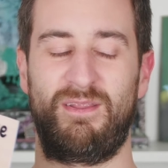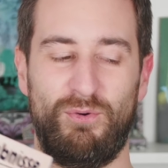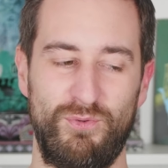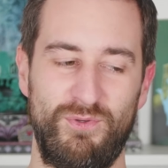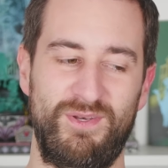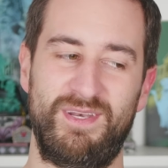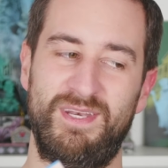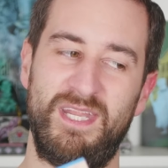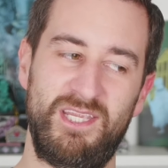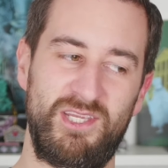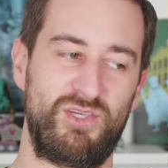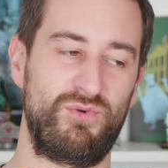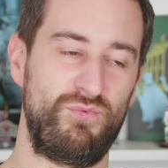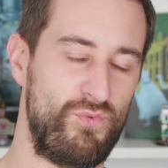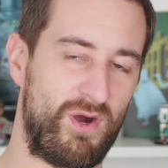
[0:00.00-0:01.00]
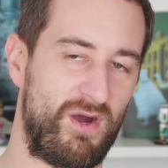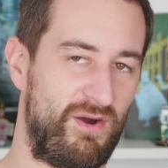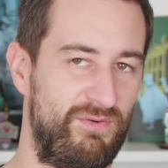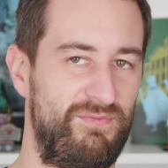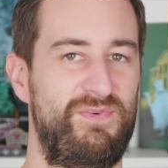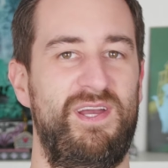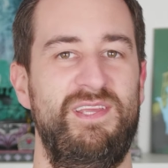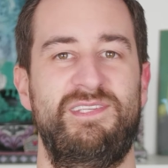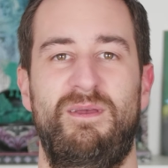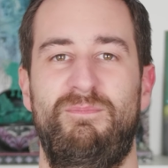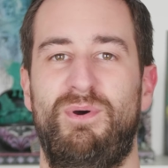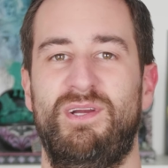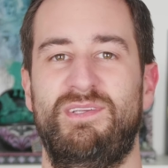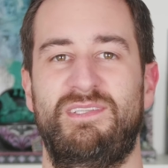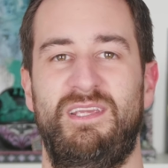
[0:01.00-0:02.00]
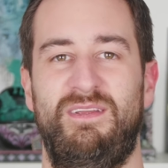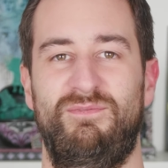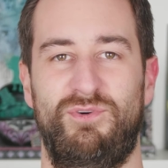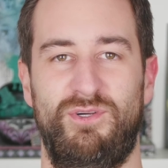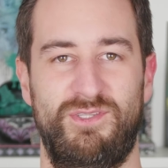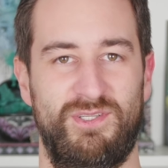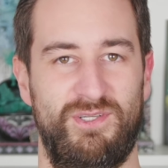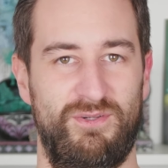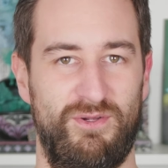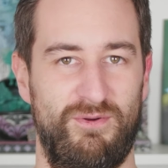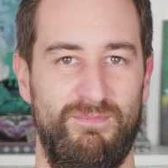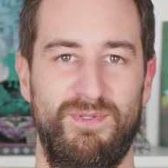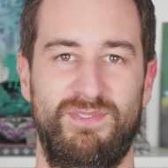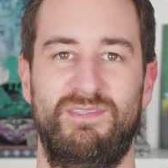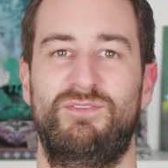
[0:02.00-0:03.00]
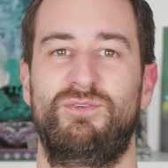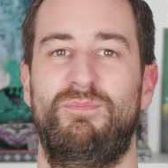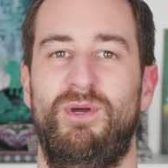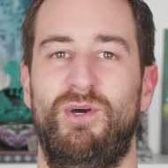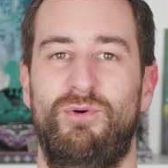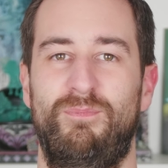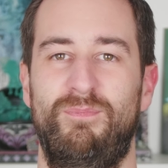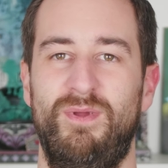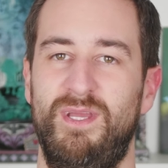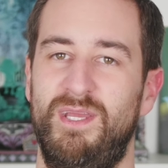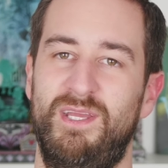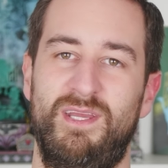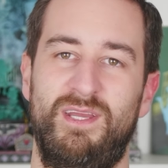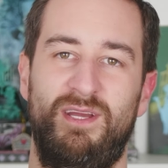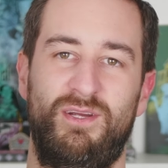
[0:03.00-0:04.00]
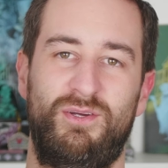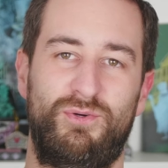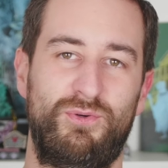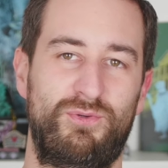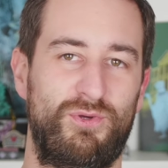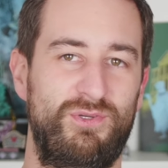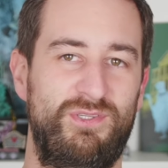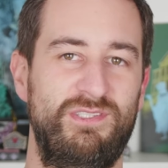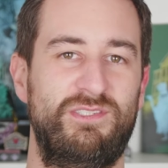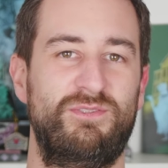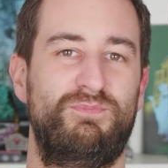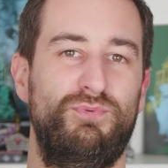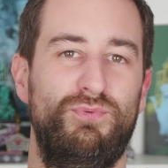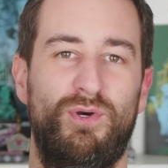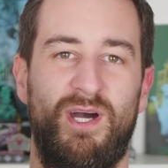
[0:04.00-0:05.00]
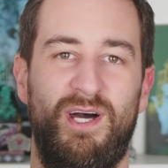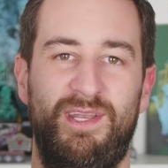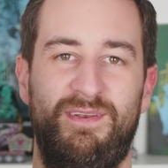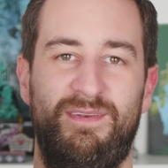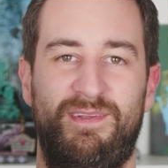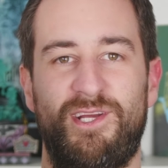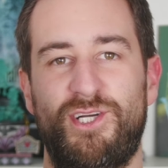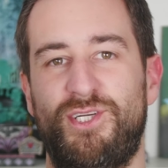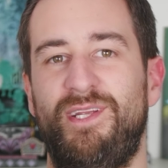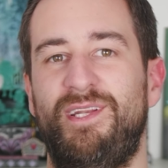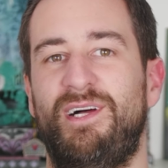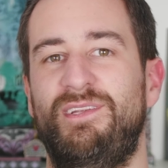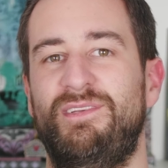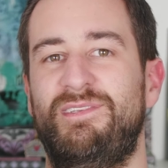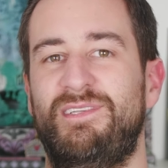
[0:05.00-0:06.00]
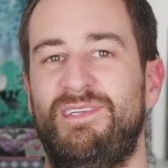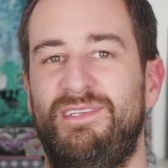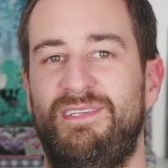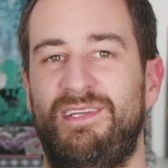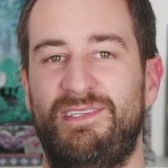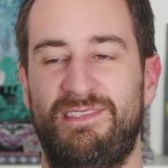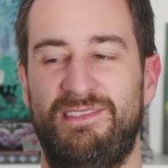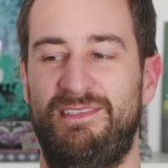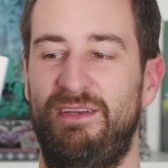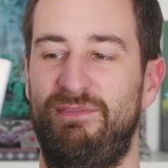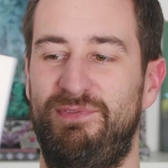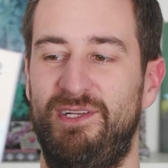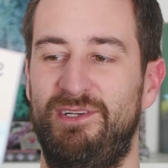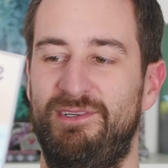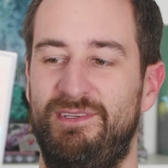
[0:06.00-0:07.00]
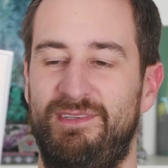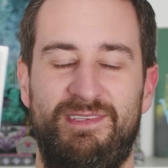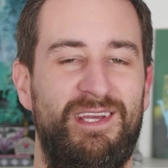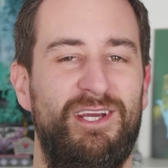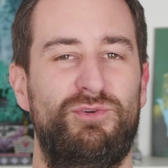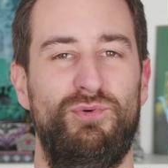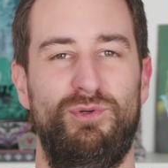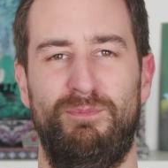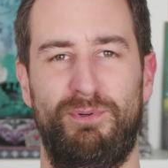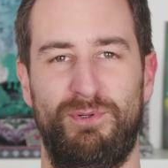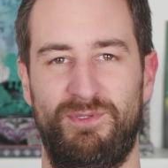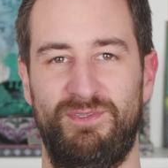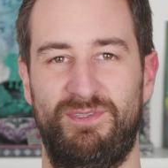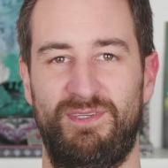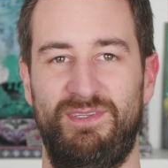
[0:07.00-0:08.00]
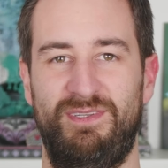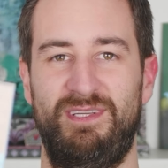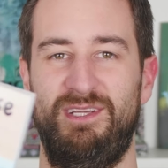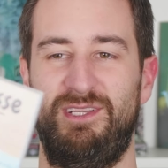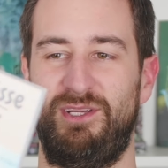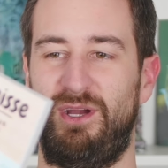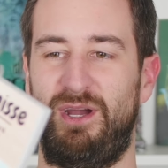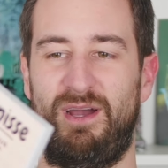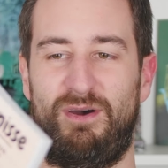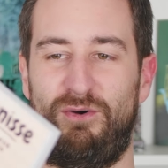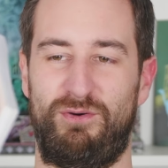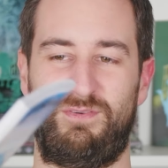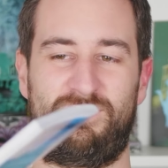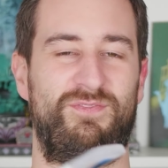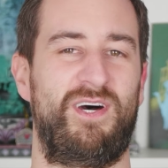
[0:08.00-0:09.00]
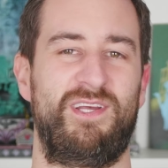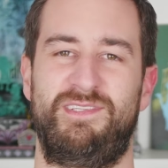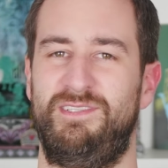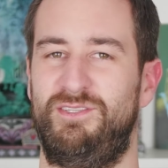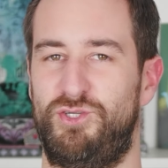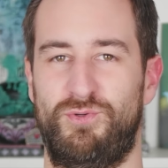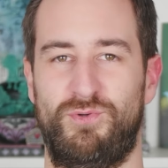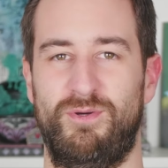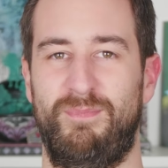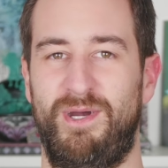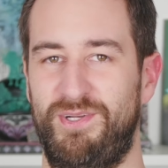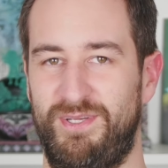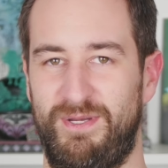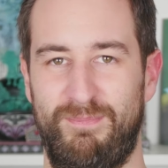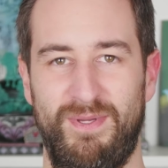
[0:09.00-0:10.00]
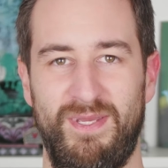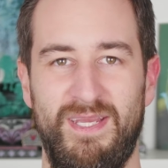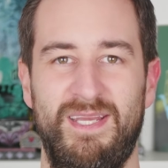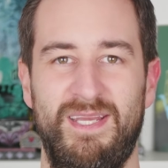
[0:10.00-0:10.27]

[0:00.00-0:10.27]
und nicht nur auf Freizeitparks gehen wollt, sondern auch ein bisschen drumherum guckt euch dieses Buch an, da steht alles drin, da sind sehr viele sehr coole Punkte drin, die ich auch quasi schon gemacht habe.